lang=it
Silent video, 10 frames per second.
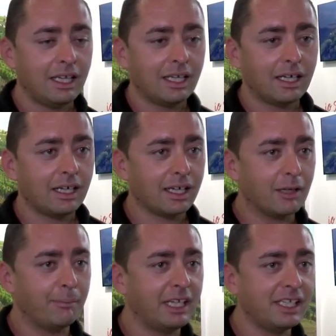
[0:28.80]
Il
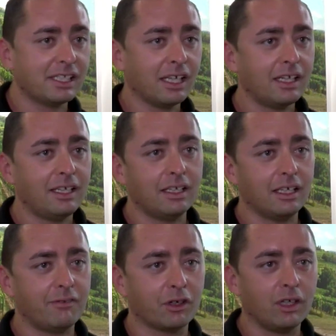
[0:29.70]
camperista in
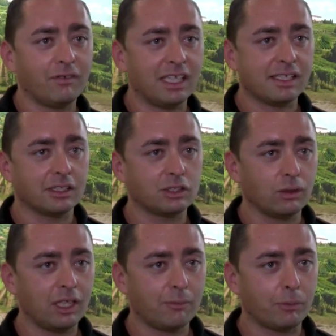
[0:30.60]
Friuli Venezia
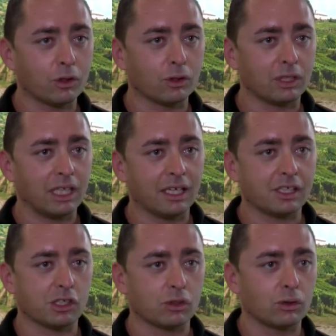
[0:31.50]
Giulia può contare
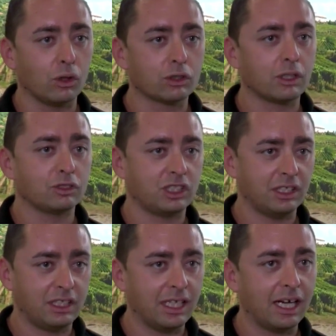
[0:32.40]
su oltre un
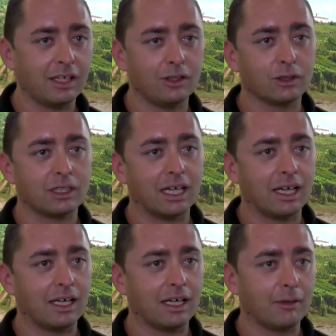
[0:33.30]
centinaio
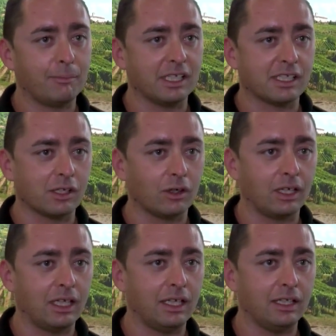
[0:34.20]
tra
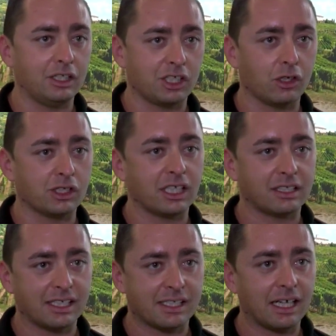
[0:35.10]
piazzole di sosta
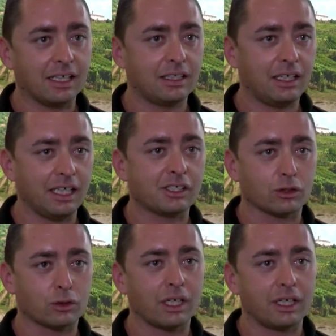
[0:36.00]
attrezzate e
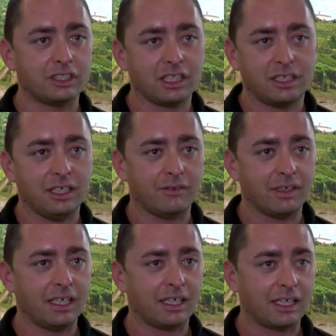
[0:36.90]
strutture
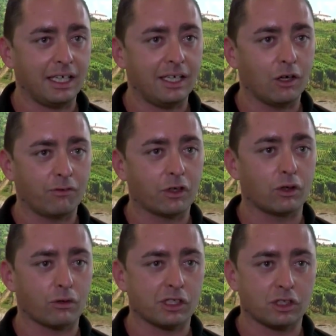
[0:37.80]
ricettive che offrono
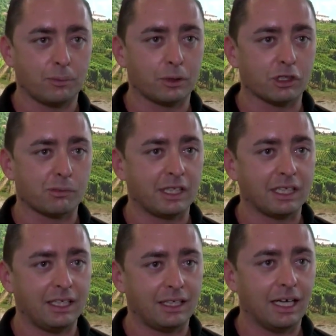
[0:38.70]
questo tipo di
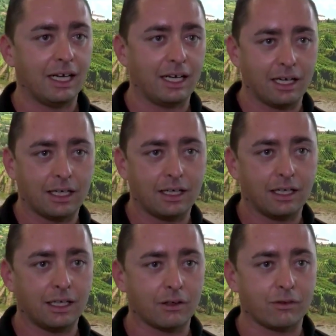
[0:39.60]
ospitalità
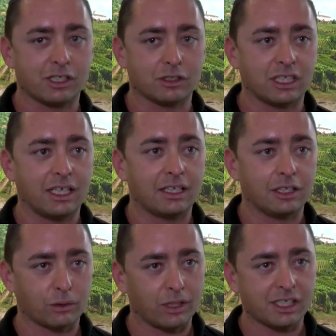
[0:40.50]
a questo genere di
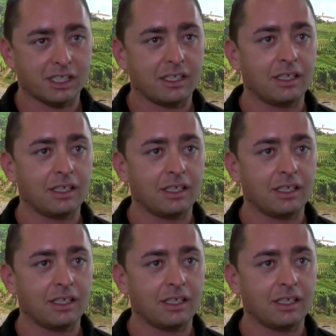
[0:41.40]
turisti.